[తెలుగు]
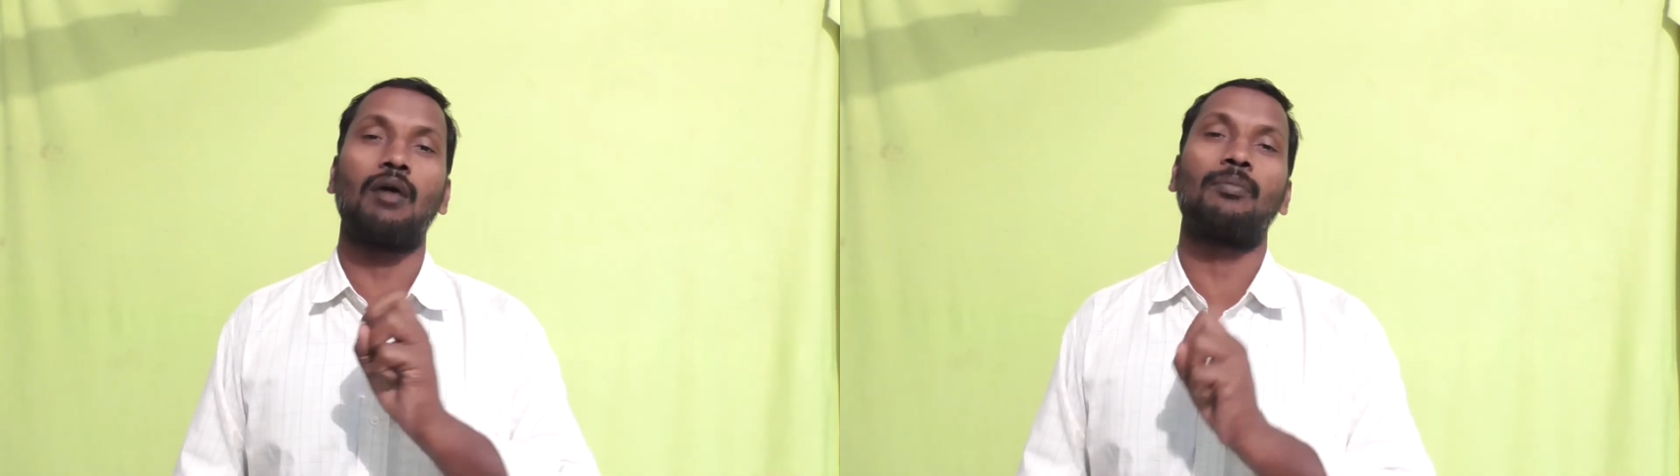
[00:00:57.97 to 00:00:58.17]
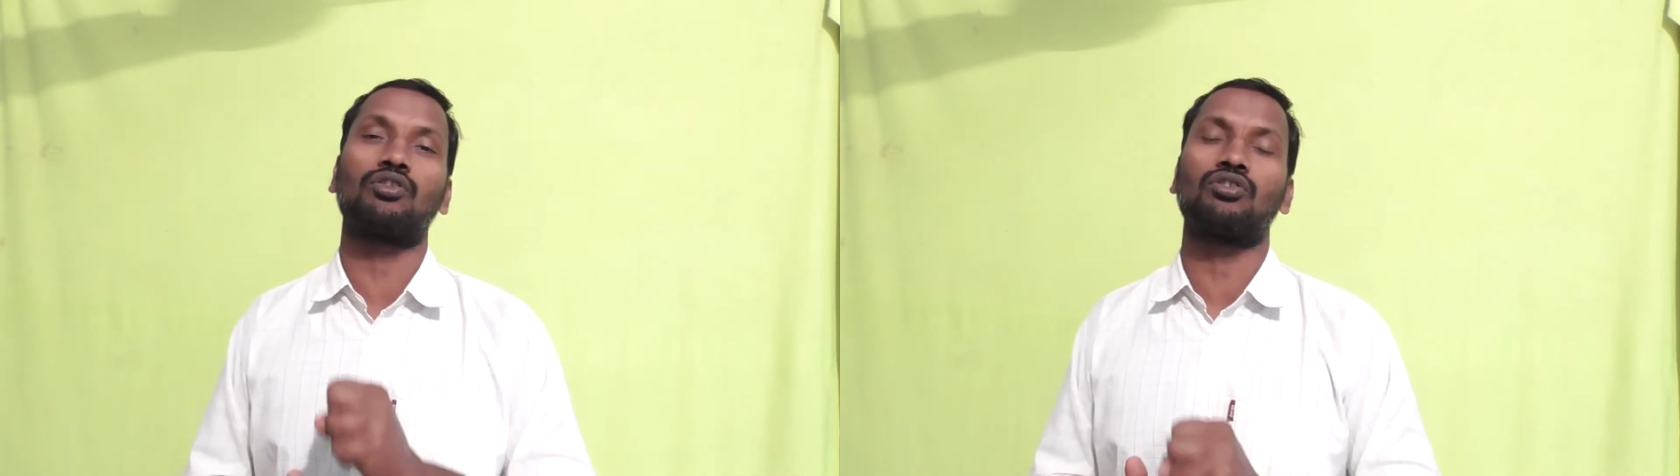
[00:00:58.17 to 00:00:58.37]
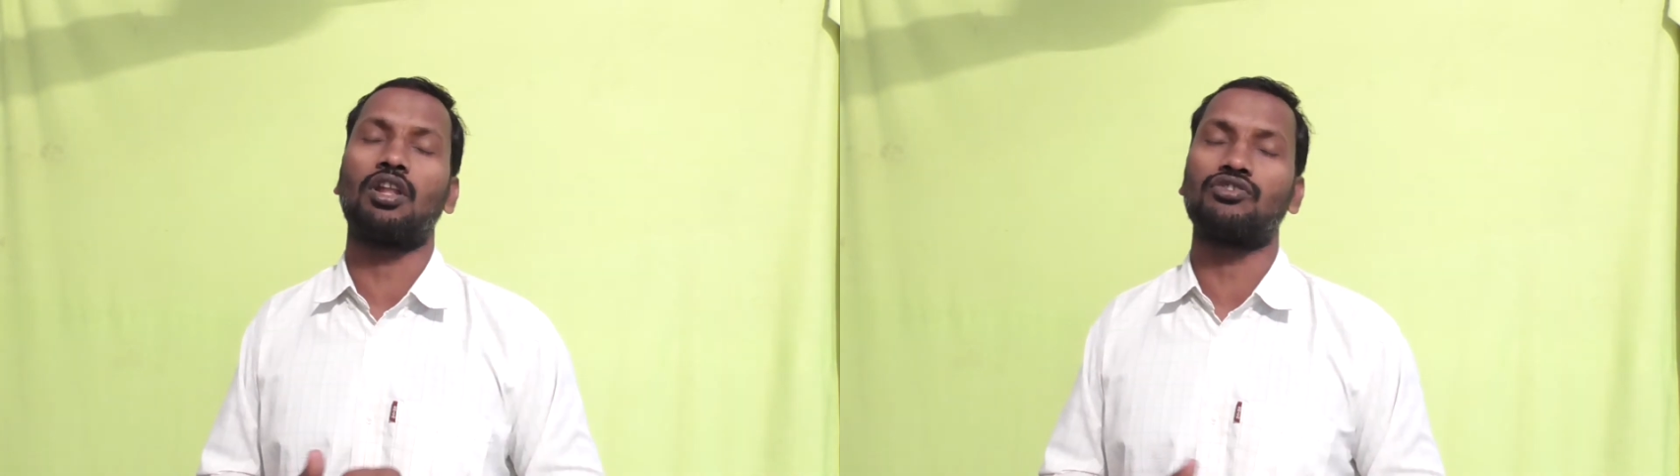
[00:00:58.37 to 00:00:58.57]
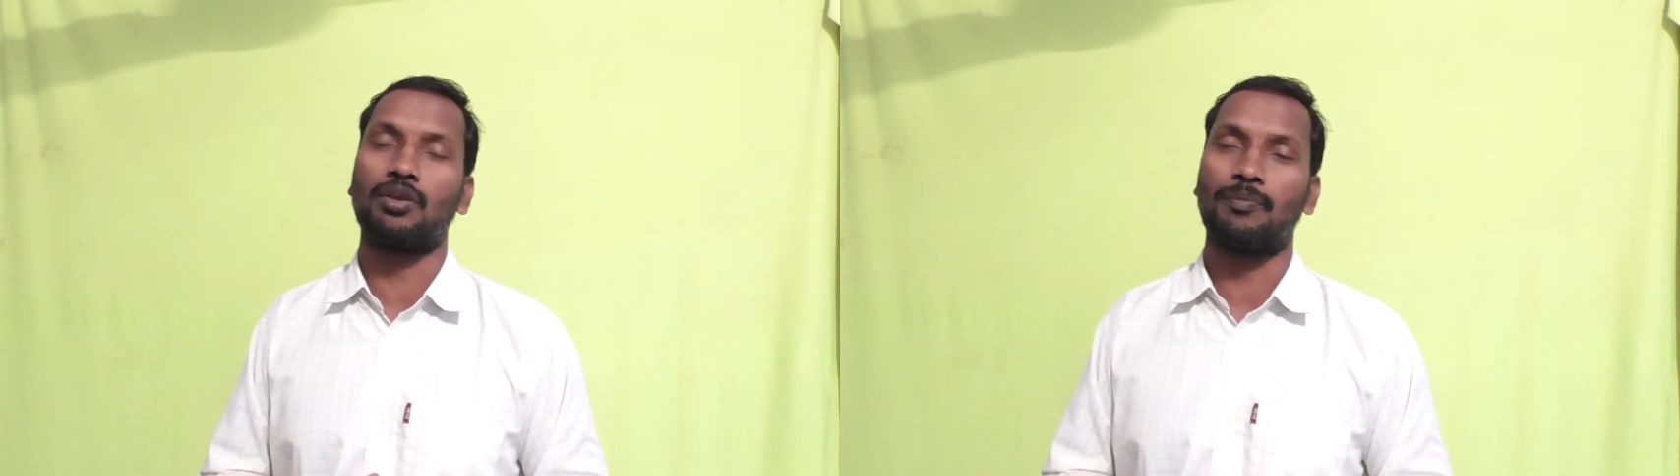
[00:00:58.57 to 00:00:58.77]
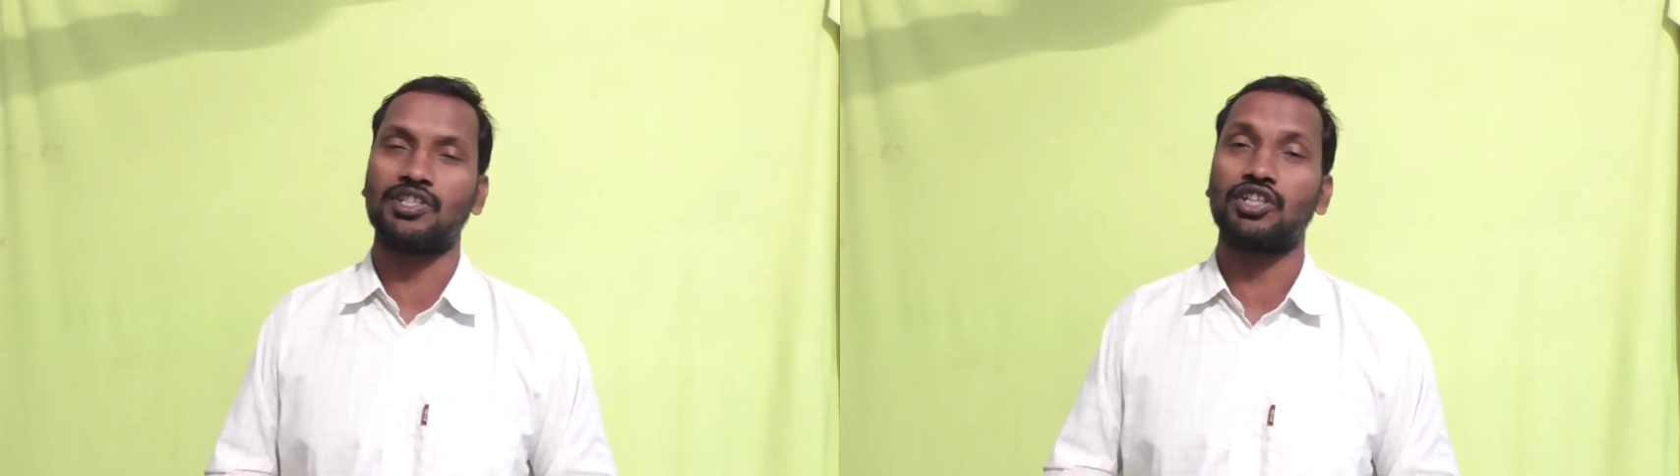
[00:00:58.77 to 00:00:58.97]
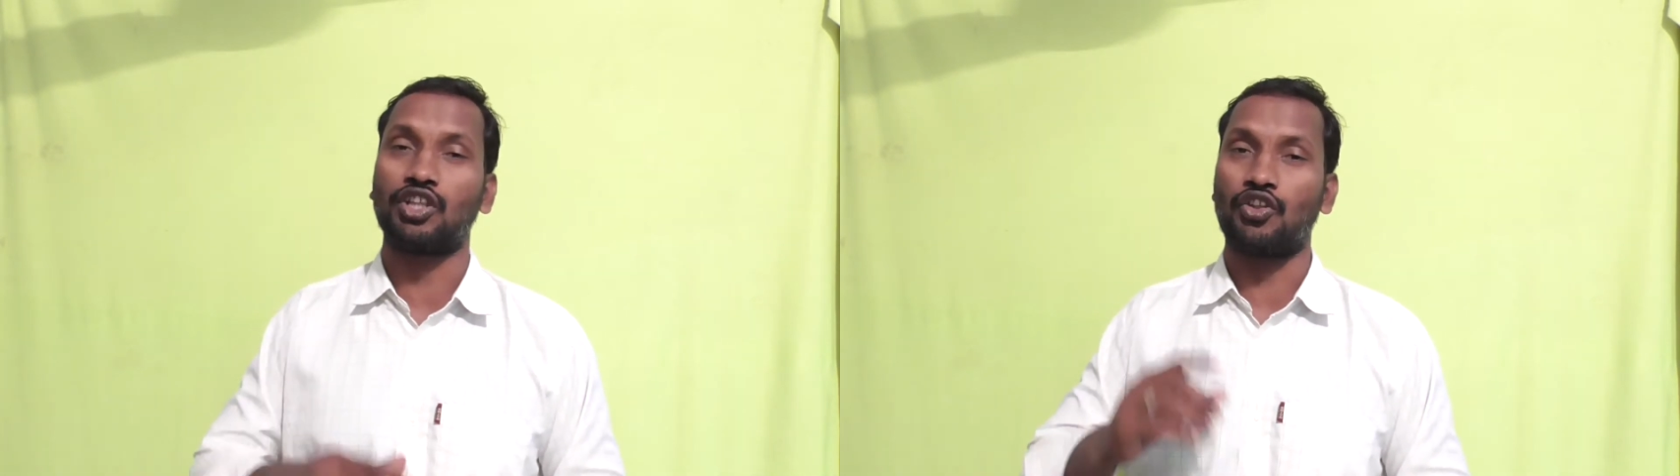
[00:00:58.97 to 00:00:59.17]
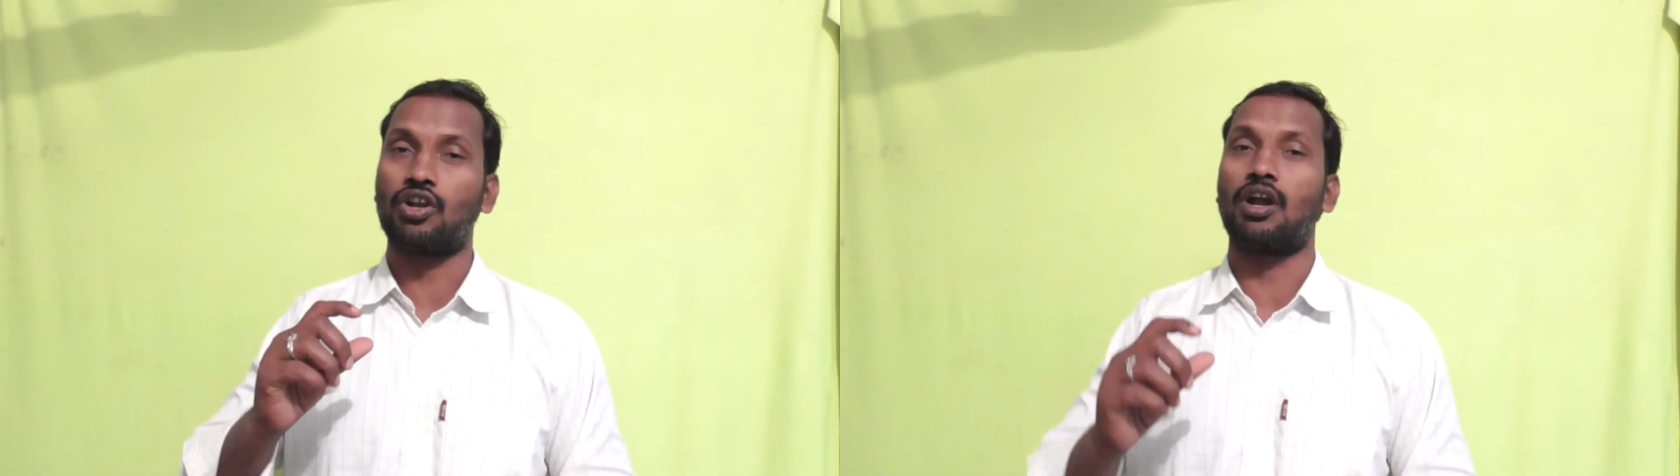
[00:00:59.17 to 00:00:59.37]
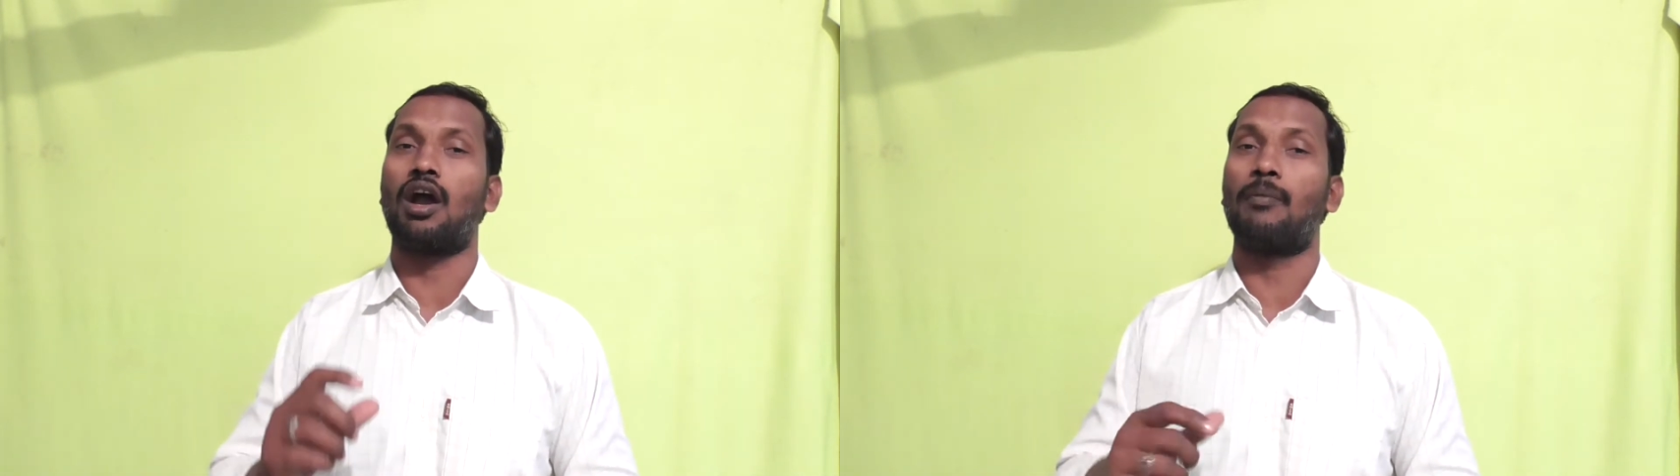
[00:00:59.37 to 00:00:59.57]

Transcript: రాబడుతుందని చెప్పేసి తన యొక్క